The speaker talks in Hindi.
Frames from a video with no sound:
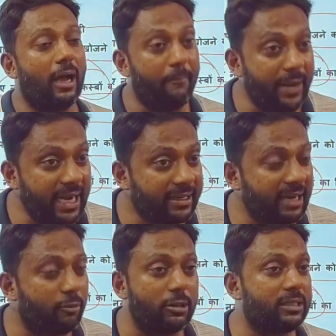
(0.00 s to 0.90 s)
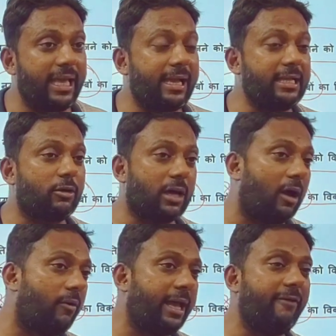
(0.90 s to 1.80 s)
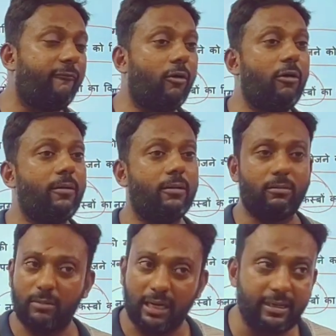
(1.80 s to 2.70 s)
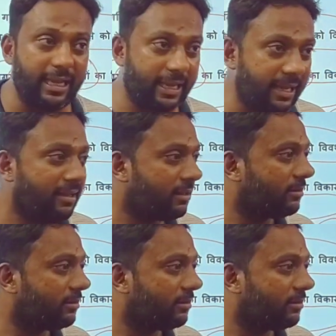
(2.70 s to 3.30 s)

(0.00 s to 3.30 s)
अंबेडकर बोलते हैं कि जो गांव हैं वो अड्डे हैं